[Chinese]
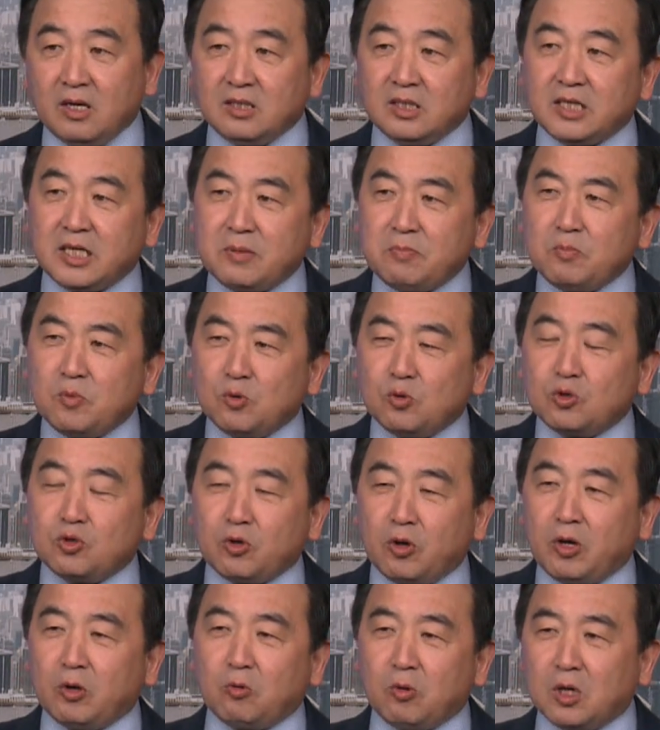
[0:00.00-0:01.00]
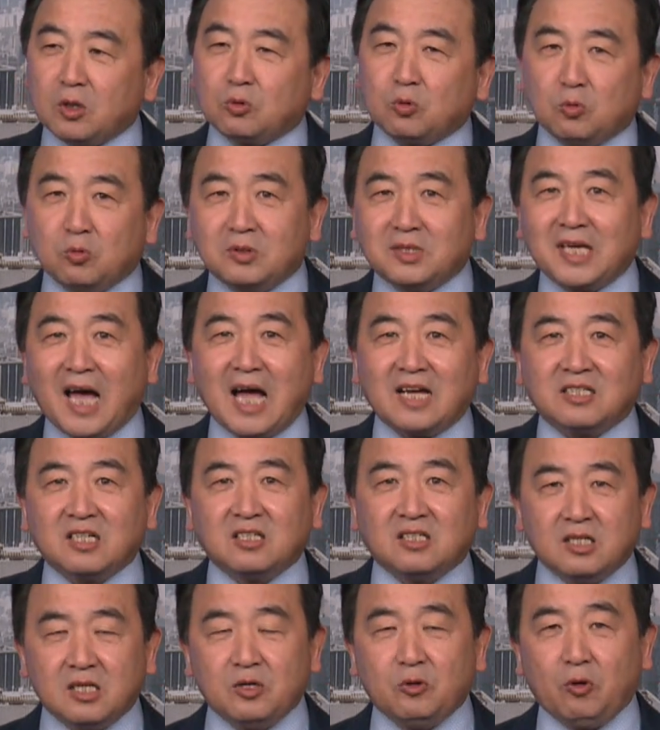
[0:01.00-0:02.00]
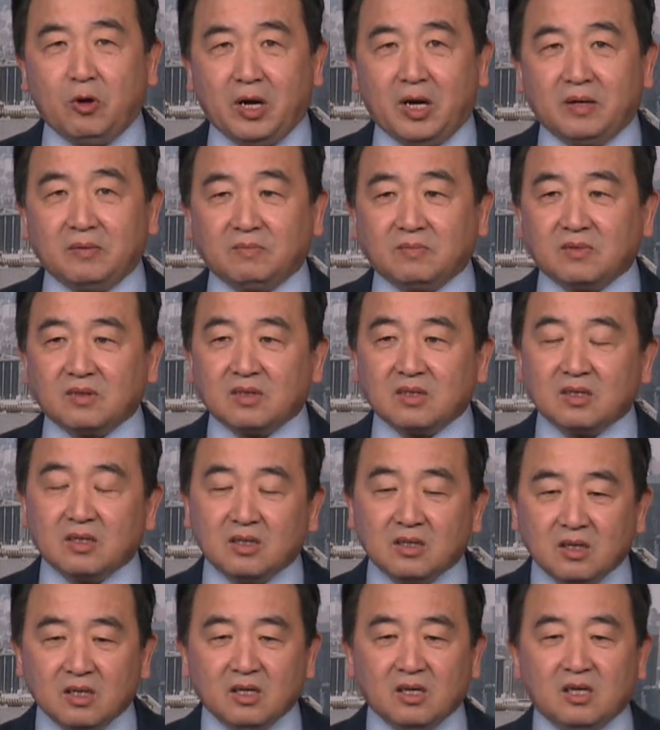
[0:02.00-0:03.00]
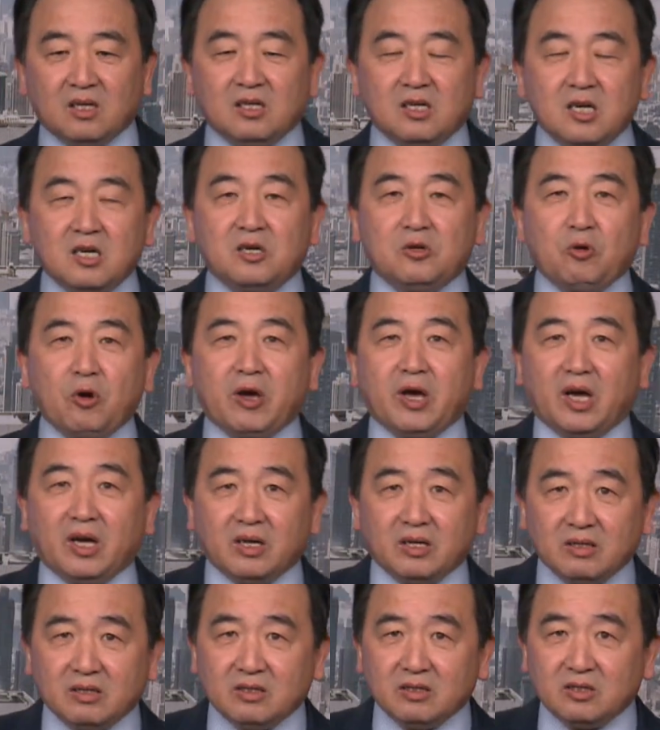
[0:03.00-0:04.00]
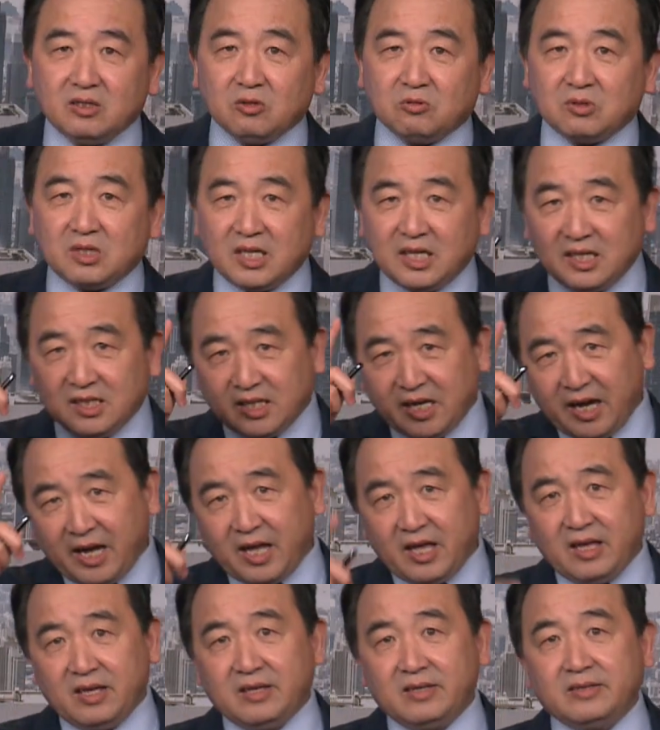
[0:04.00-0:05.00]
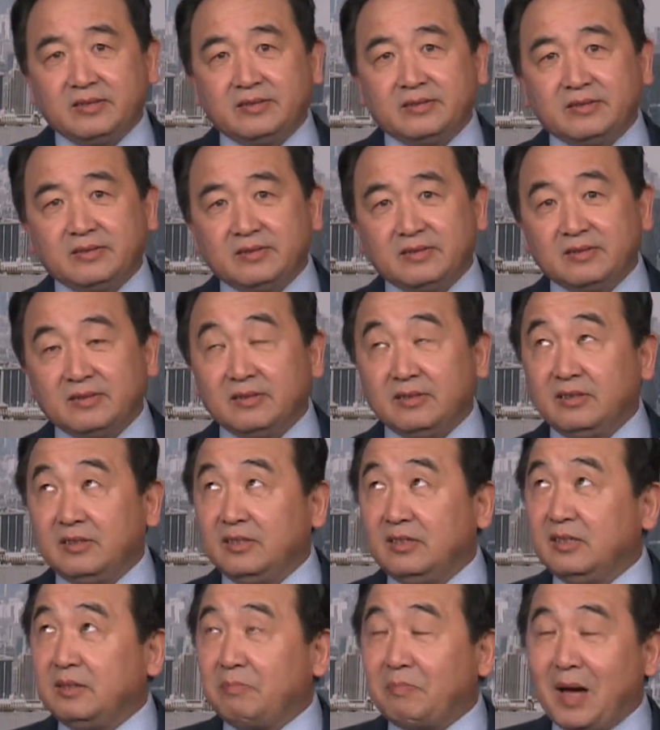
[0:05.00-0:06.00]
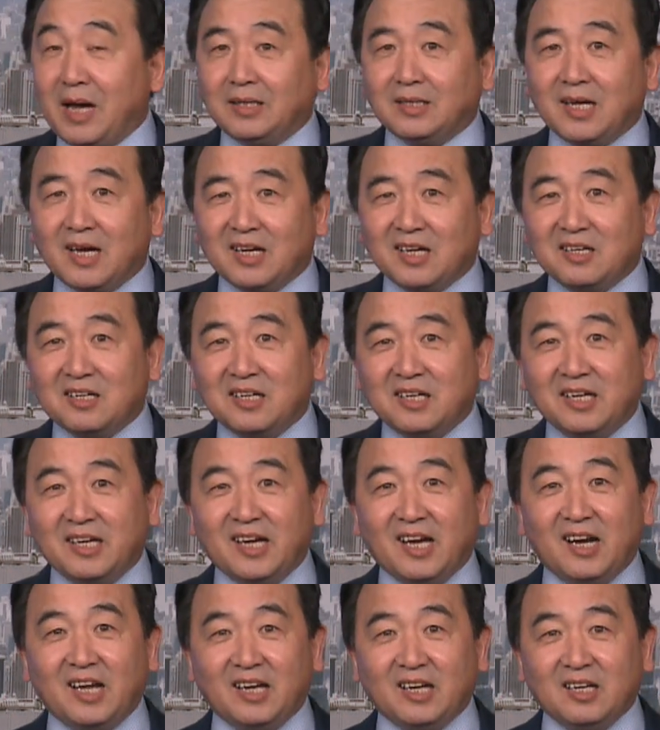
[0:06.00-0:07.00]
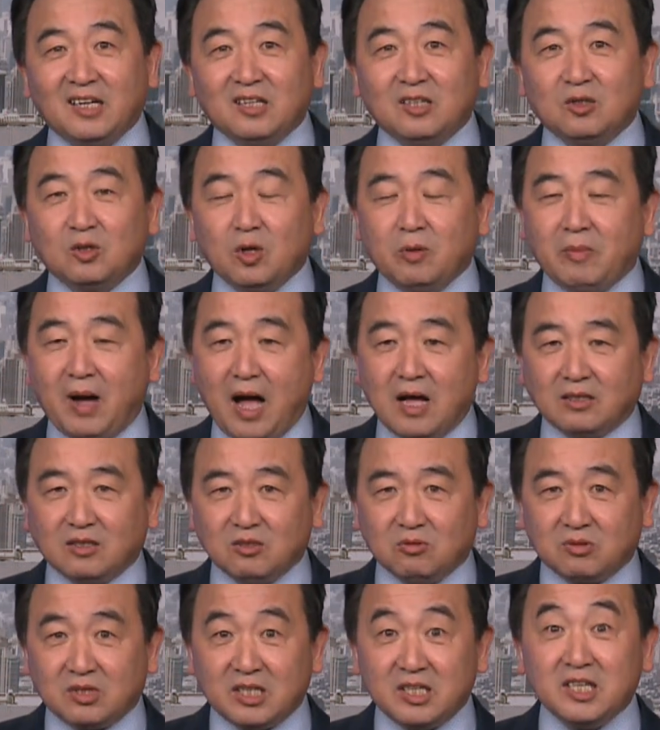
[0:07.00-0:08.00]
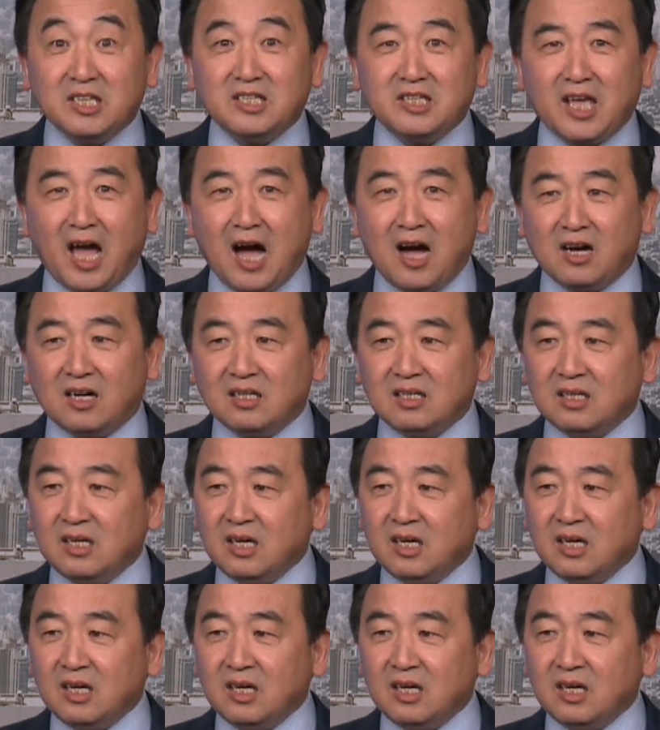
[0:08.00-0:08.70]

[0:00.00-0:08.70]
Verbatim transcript: 金木水火土加上日月，日月就是一天，你白天跟黑夜嘞。对吧？就是阴阳、